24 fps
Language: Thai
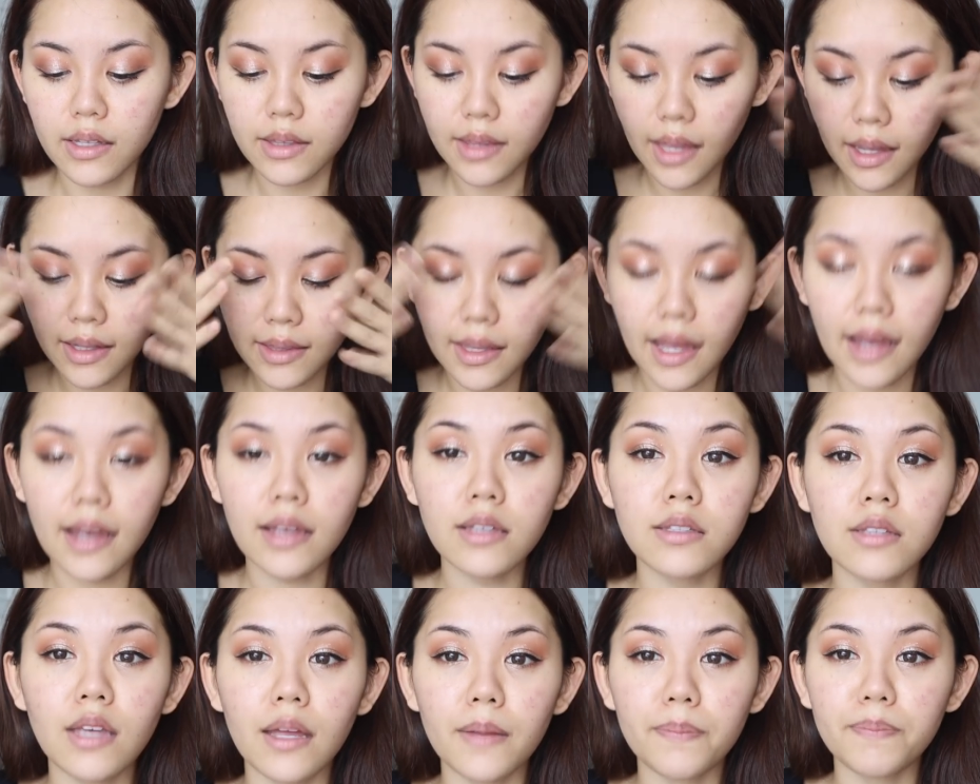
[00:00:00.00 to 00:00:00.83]
แต่งตา
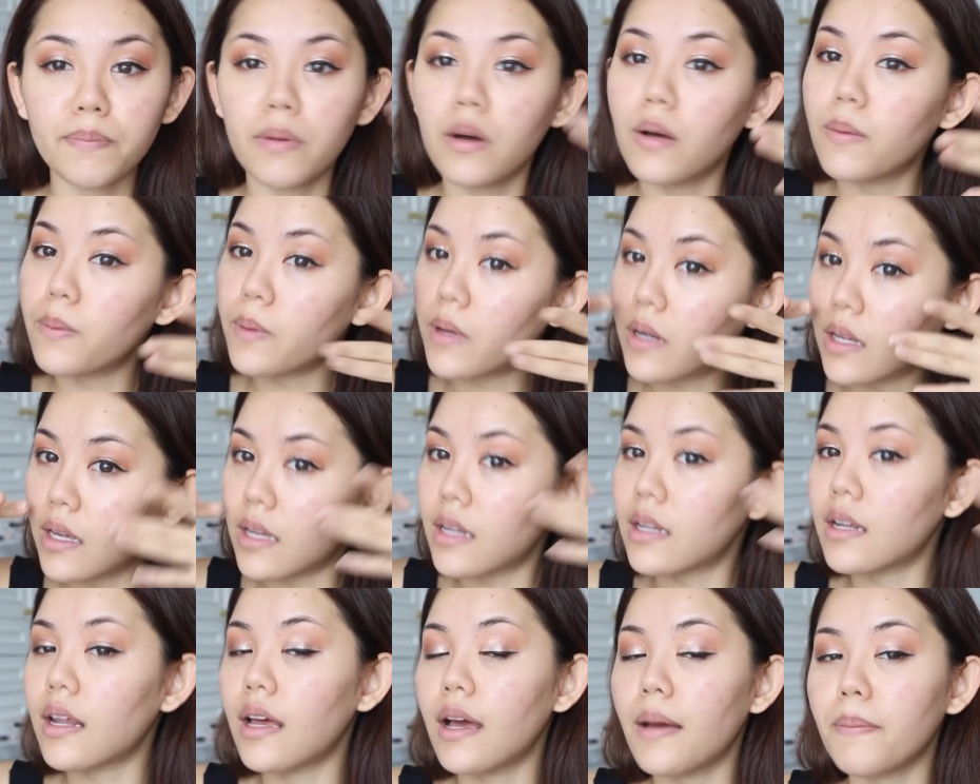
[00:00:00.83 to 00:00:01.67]
ให้เสร็จปุ๊บคลี
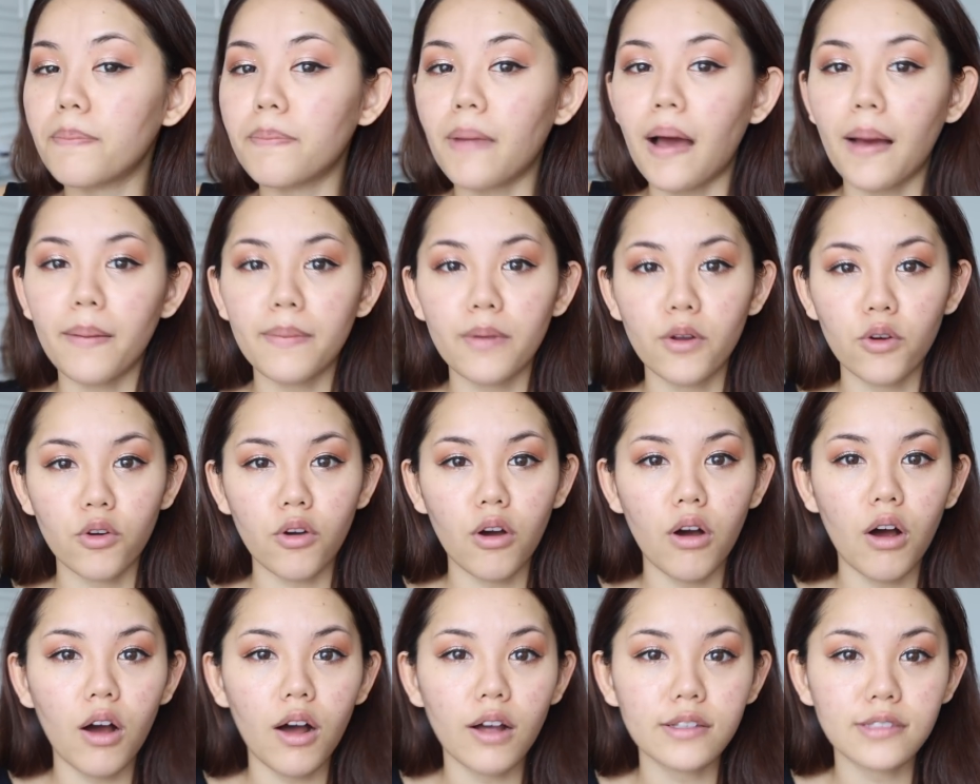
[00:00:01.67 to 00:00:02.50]
นหน้าปั๊บแล้ว
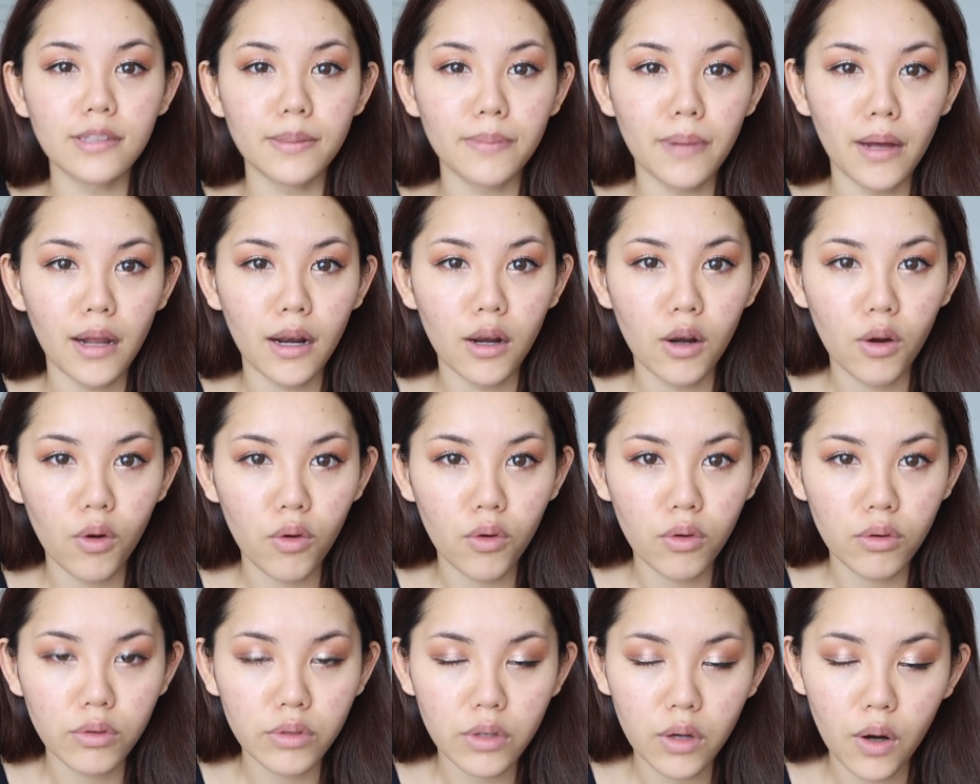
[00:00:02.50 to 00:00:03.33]
ก็จะมาล
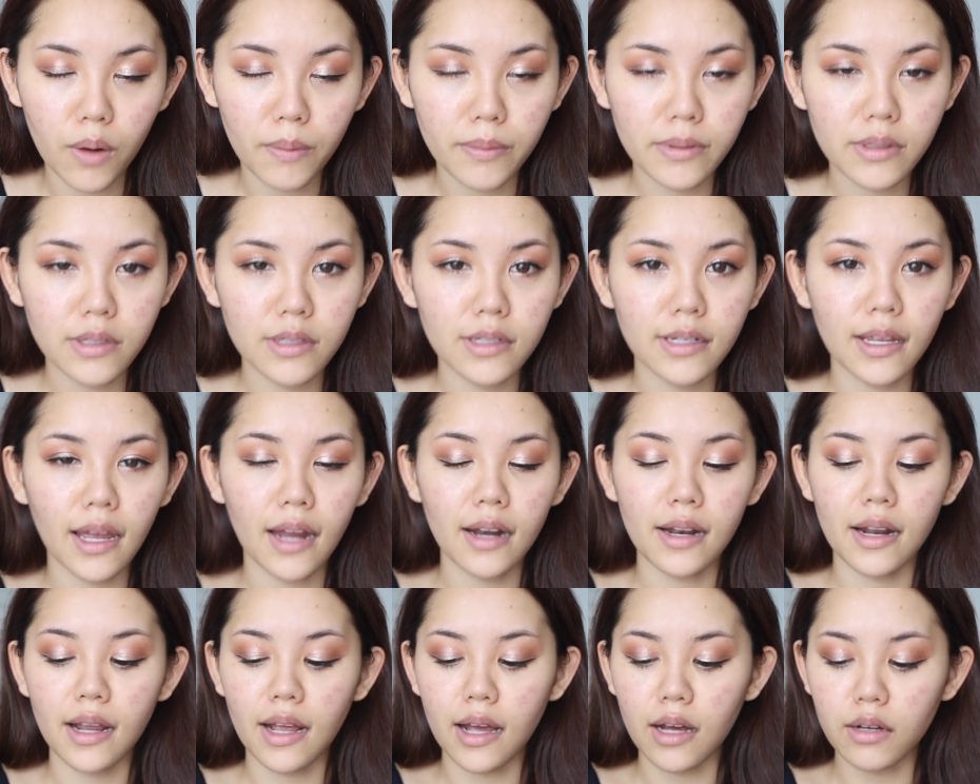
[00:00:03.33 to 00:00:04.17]
งรองพื้น
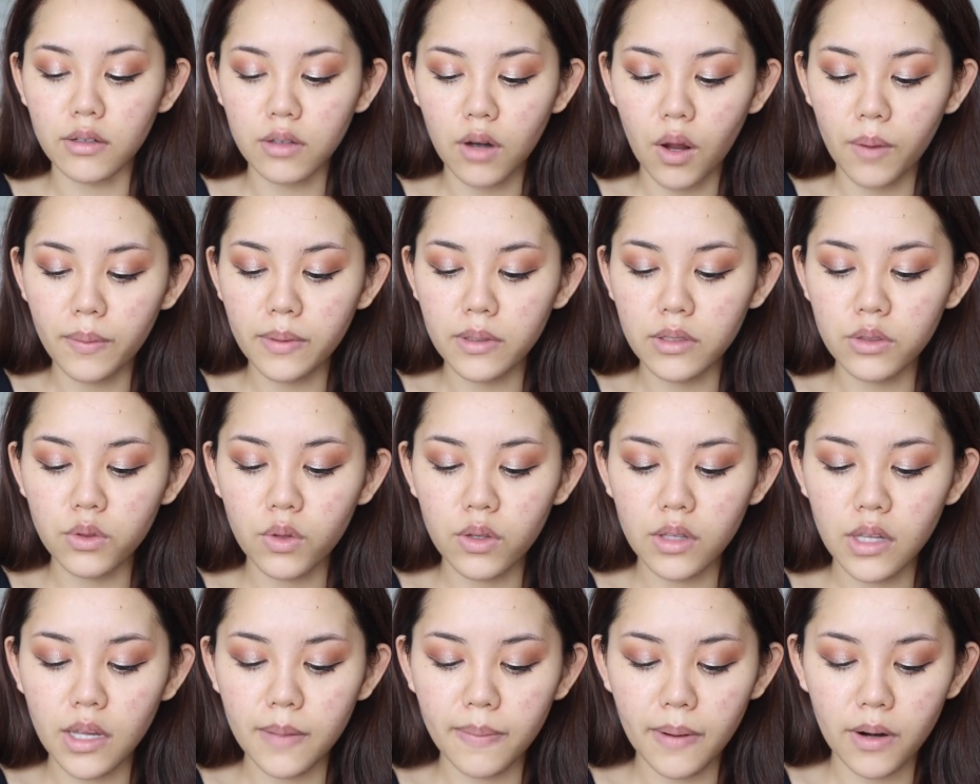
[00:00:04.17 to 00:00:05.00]
กันนะคะ รองพื้น
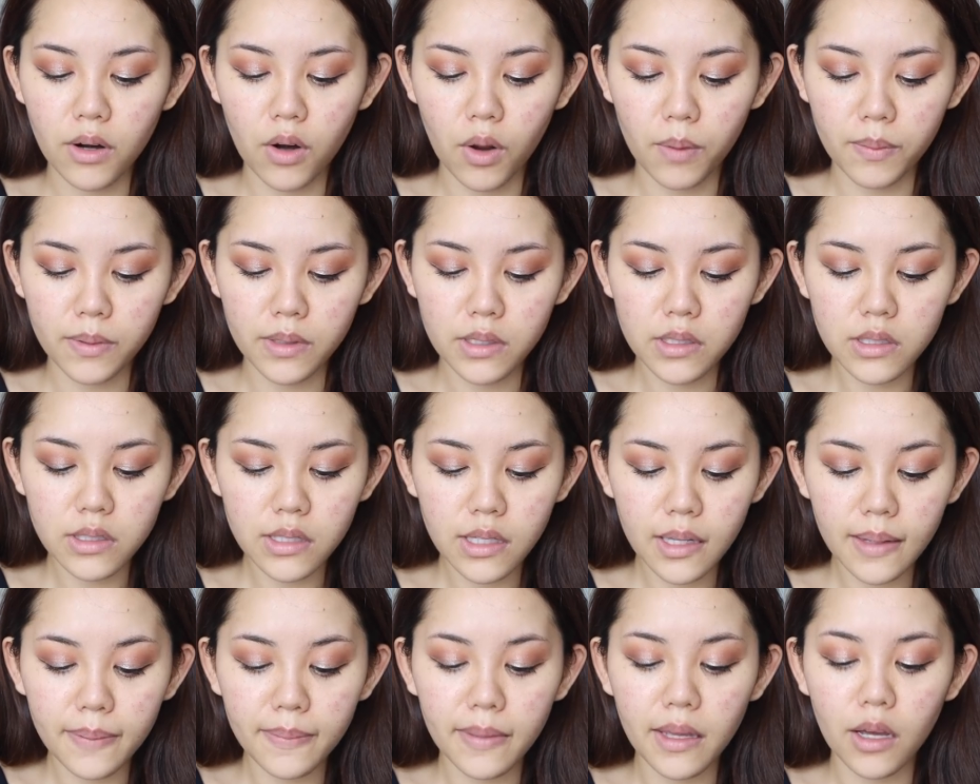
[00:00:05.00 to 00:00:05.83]
ตัวนี้เป็นรองพื้น
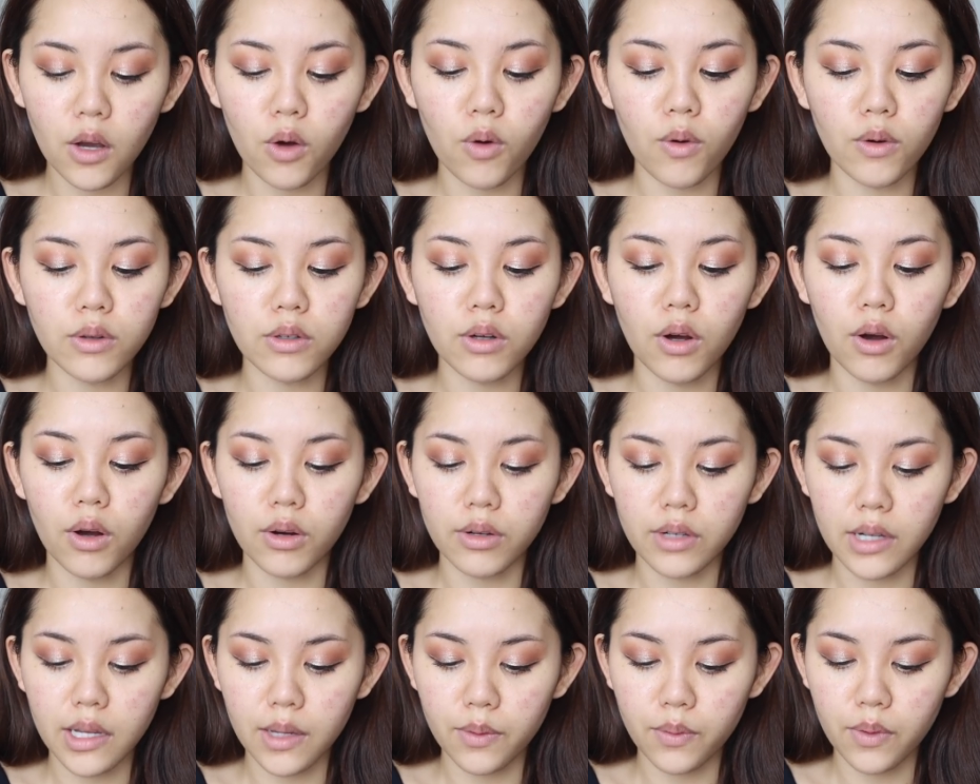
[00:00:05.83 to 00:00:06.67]
ที่มีคนขอ
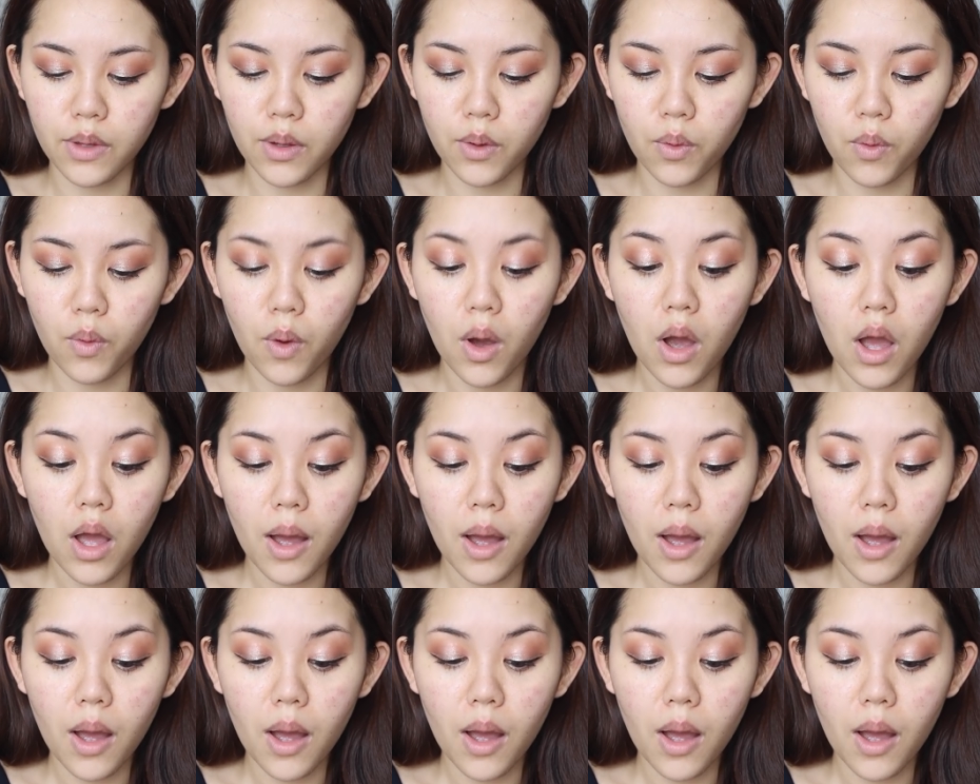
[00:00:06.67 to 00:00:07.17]
รีวิว